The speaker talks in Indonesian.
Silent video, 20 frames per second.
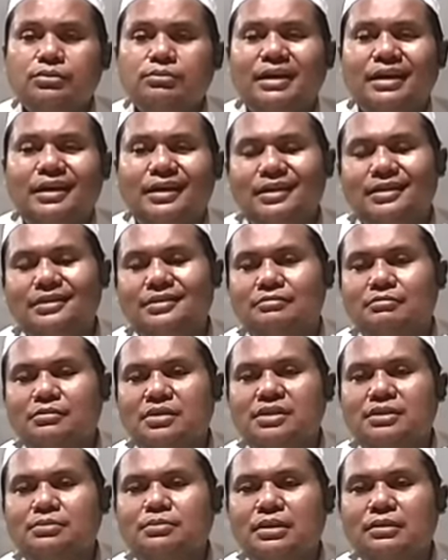ma'an
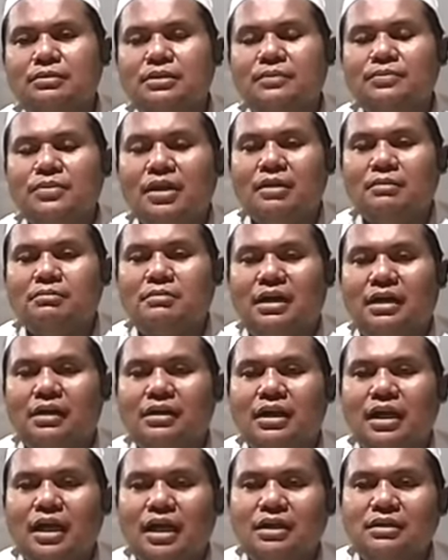ber, ber,
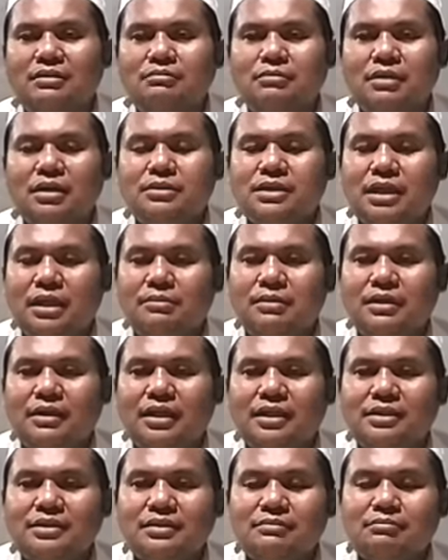makan
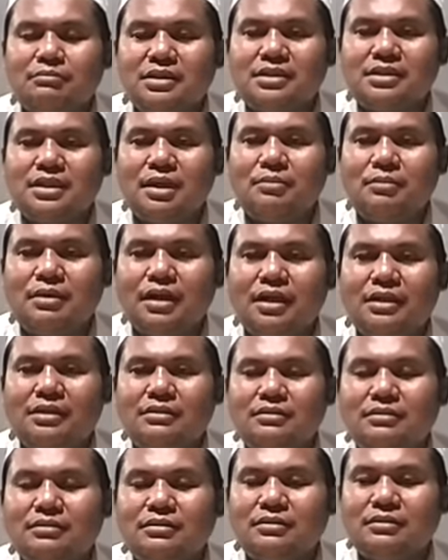bersamaan bersamaan
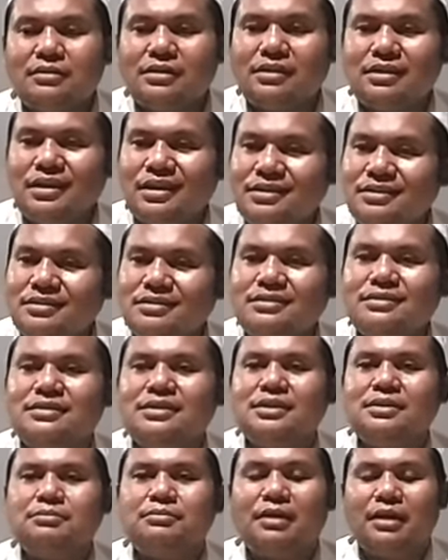dengan
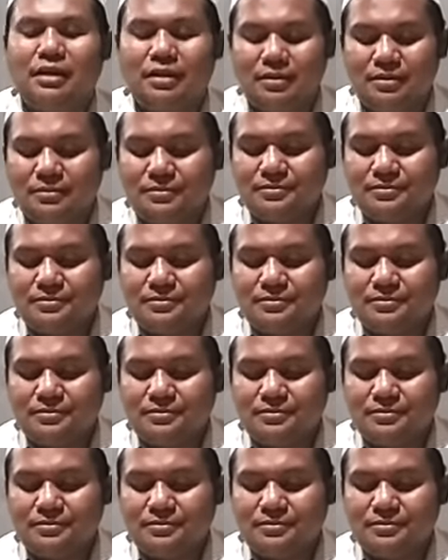jima.